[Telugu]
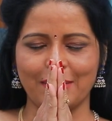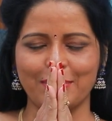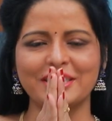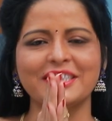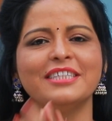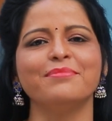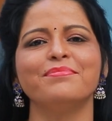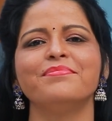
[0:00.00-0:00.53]

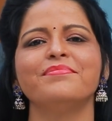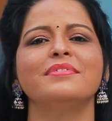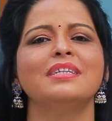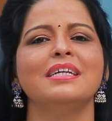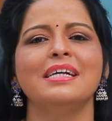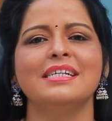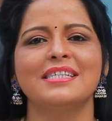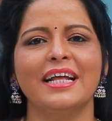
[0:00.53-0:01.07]
నమస్తే
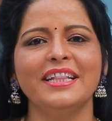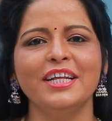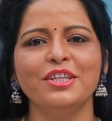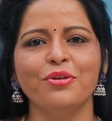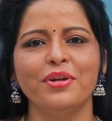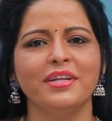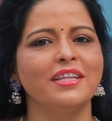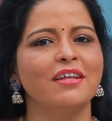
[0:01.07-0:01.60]

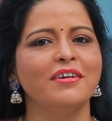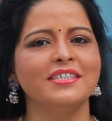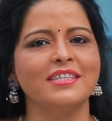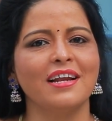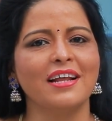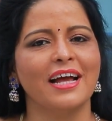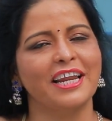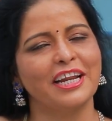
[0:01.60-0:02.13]
సంధ్యతో నిందల
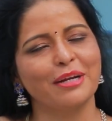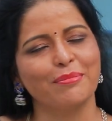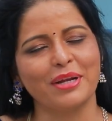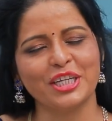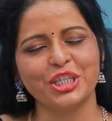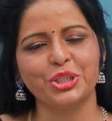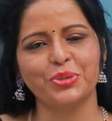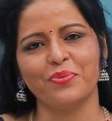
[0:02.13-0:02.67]
నిజాల
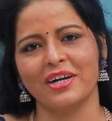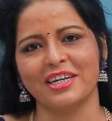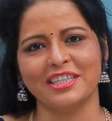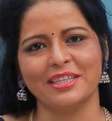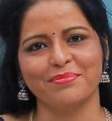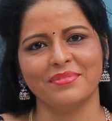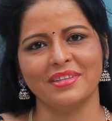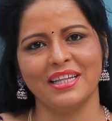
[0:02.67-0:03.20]
కార్యక్రమానికి
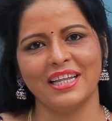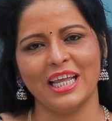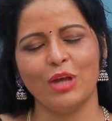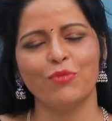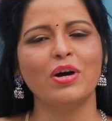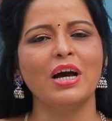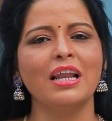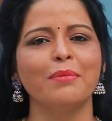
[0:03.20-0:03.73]
స్వాగతం
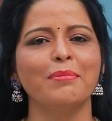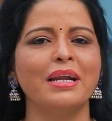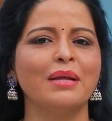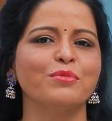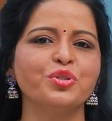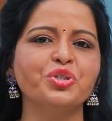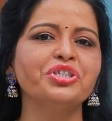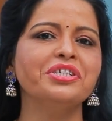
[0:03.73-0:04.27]
ఇవాళ
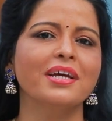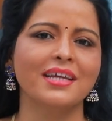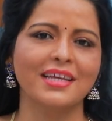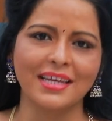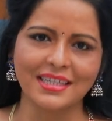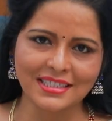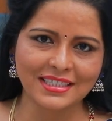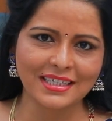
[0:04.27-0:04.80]
మనం వచ్చిన
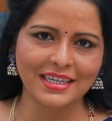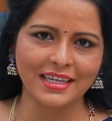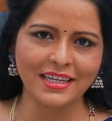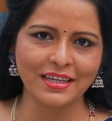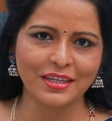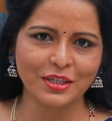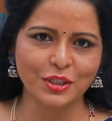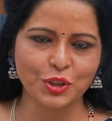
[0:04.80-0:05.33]
గెస్ట్కి
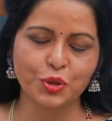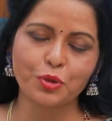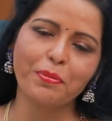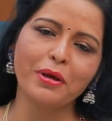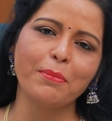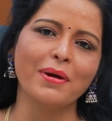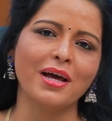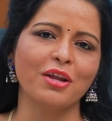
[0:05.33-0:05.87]

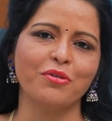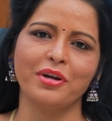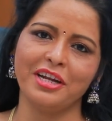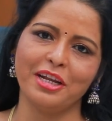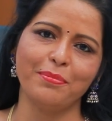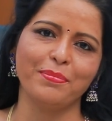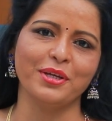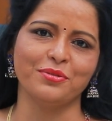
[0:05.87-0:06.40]

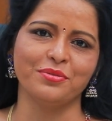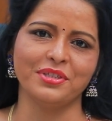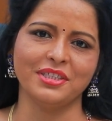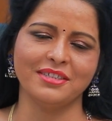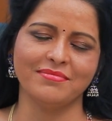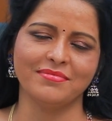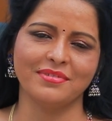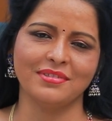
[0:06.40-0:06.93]
సుపరిపాలకుడు అనే
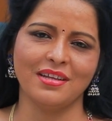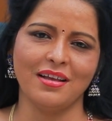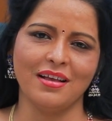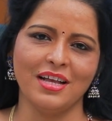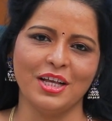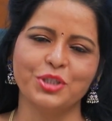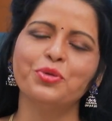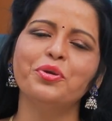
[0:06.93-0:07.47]
పేరుంది
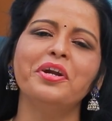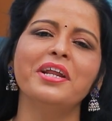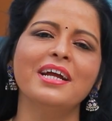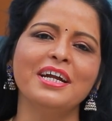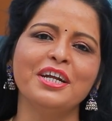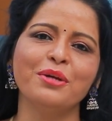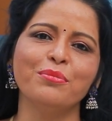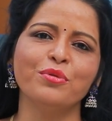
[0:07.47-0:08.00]
సూర్యుడి
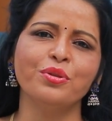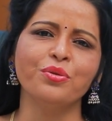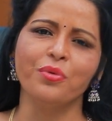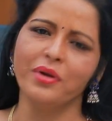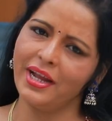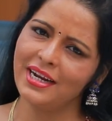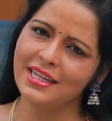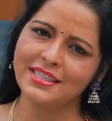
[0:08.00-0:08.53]
కంటే ముందు
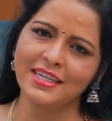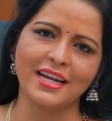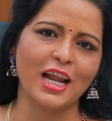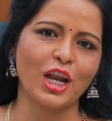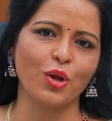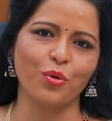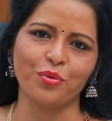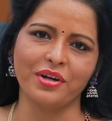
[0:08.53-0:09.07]
ఈయన
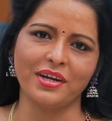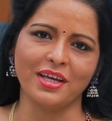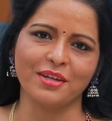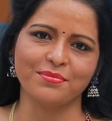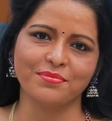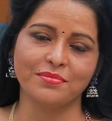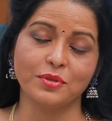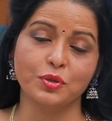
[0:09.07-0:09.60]
జనాల్లో
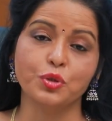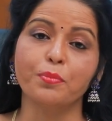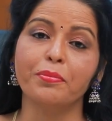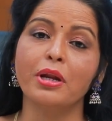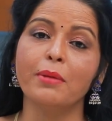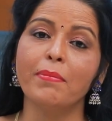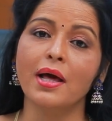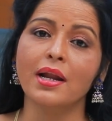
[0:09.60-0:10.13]
ఉంటారు
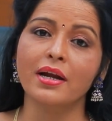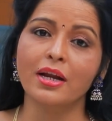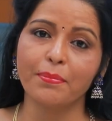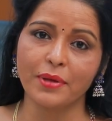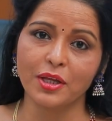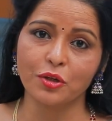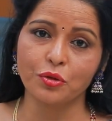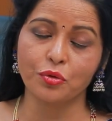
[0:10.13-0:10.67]
సుపరిపాలన
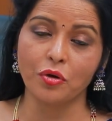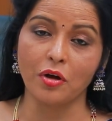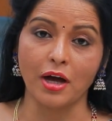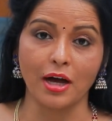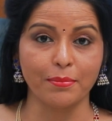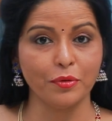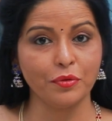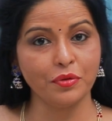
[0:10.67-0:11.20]
పేరుతో
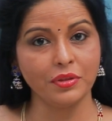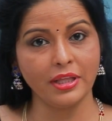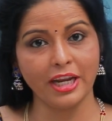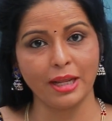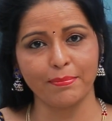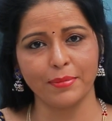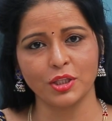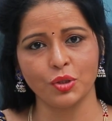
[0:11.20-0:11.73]
అభివృద్ధి
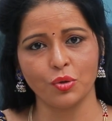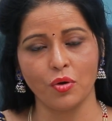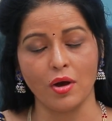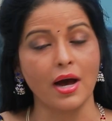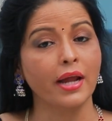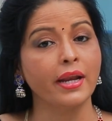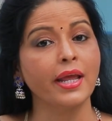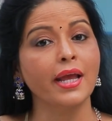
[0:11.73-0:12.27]
నెపంతో
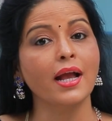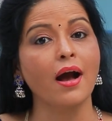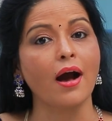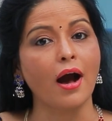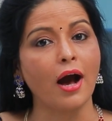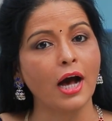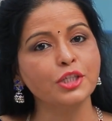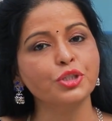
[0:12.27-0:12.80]

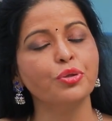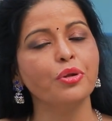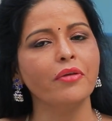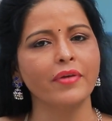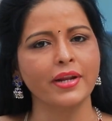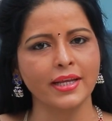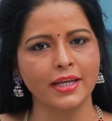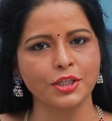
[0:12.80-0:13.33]
అనేక
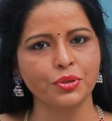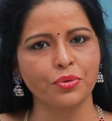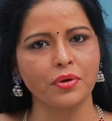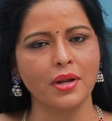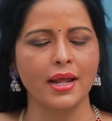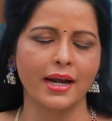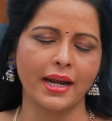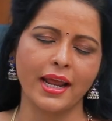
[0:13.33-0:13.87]
ఆస్తుల్ని
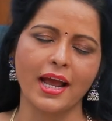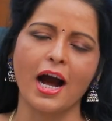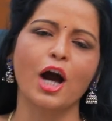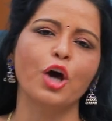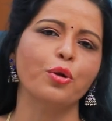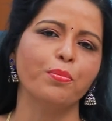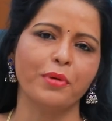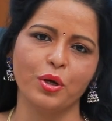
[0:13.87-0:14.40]
వెనకేసుకున్నారనే
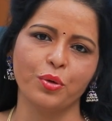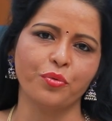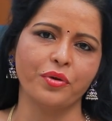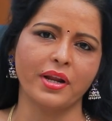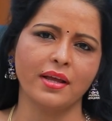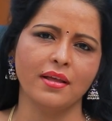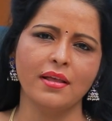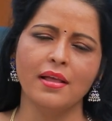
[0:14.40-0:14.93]
ఆరోపణలు
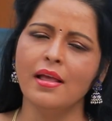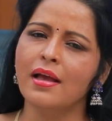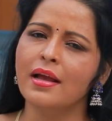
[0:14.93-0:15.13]
ఉన్నాయి